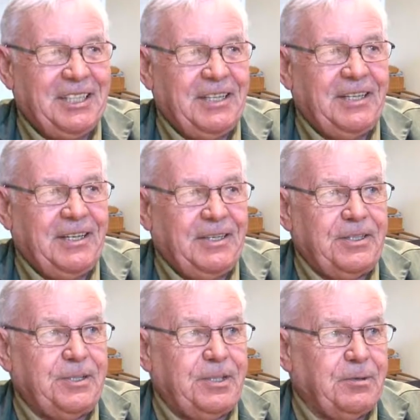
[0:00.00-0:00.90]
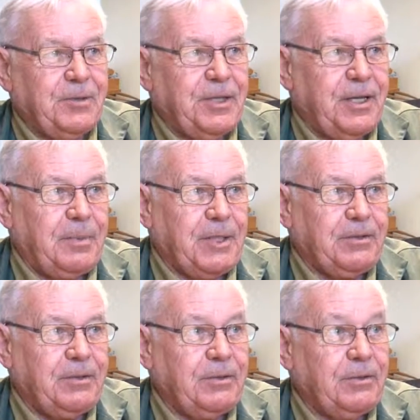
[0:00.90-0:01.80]
Et j'ai demandé à la
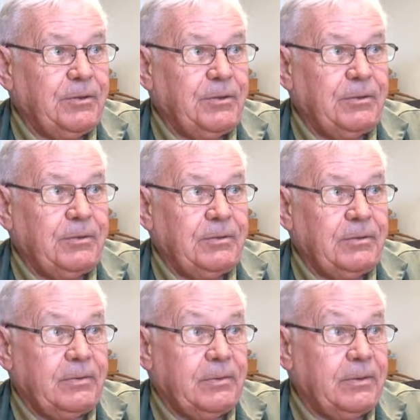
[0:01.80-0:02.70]
personne euh, de,